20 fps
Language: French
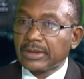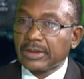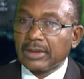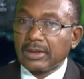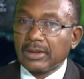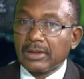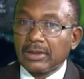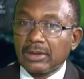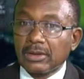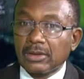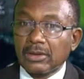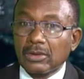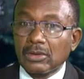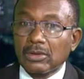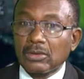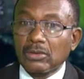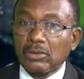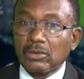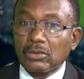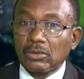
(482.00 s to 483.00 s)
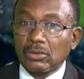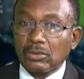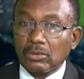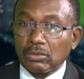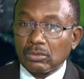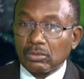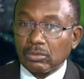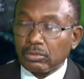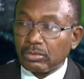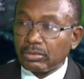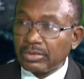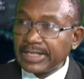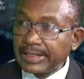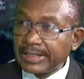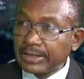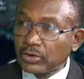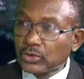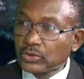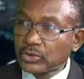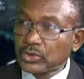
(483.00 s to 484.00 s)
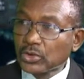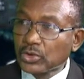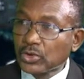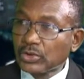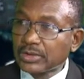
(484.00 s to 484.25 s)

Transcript: euh, les contrôles